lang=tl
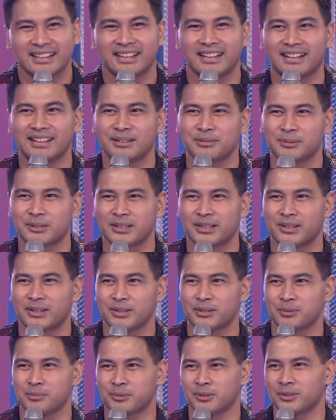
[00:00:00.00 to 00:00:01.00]
nakalimutan ko
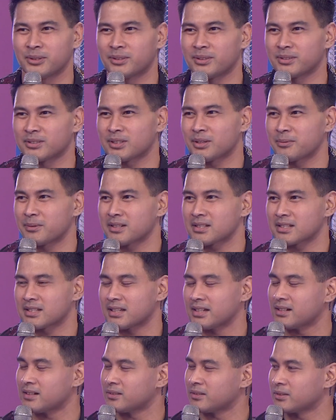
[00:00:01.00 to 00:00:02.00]
yung mundo. Sobrang
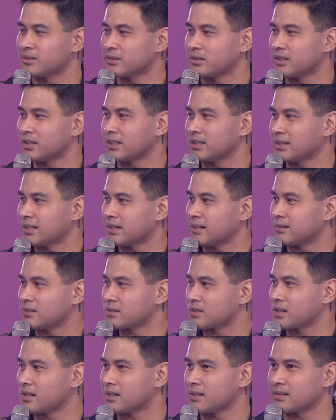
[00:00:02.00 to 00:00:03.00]
saya ko nung nakita ko
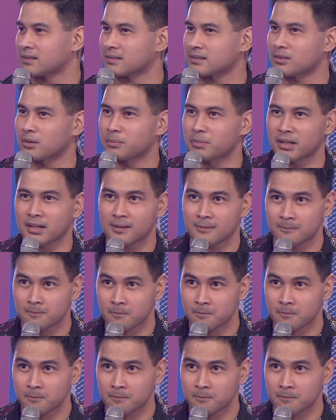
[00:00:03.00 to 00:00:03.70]
siya. Sobrang,